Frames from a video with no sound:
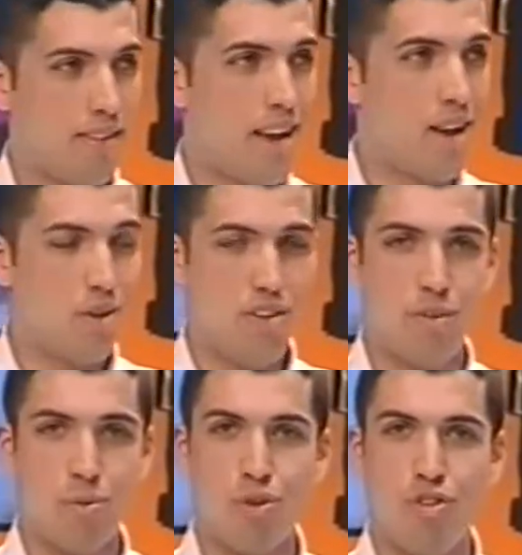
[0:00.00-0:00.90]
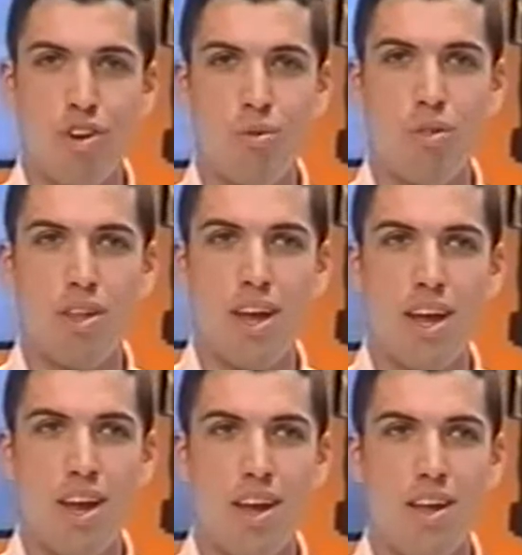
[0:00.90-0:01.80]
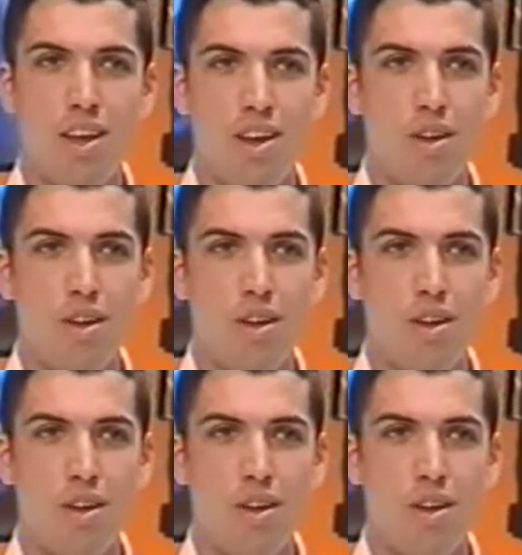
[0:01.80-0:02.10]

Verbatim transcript: marziano diciamo così, in, tutte,